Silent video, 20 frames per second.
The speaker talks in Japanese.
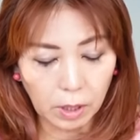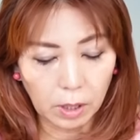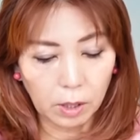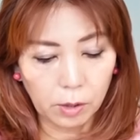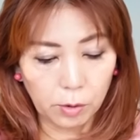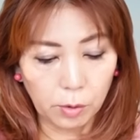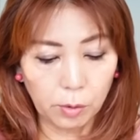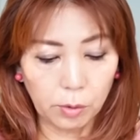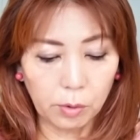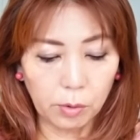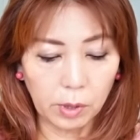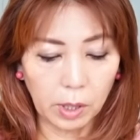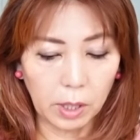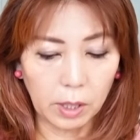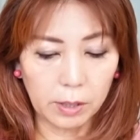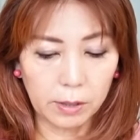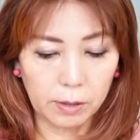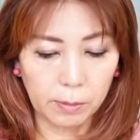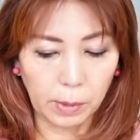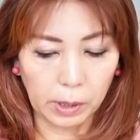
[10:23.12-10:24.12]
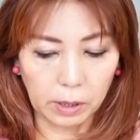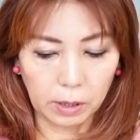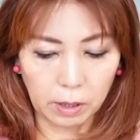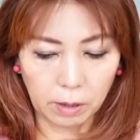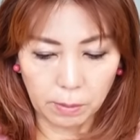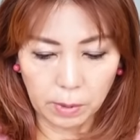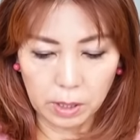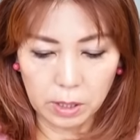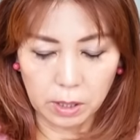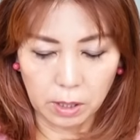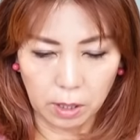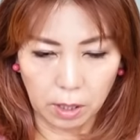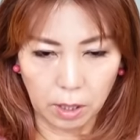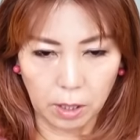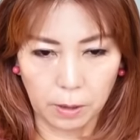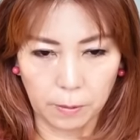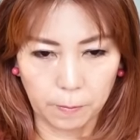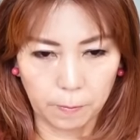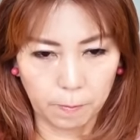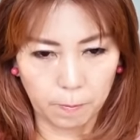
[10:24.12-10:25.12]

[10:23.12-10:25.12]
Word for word: ソードエースまた出ましたね。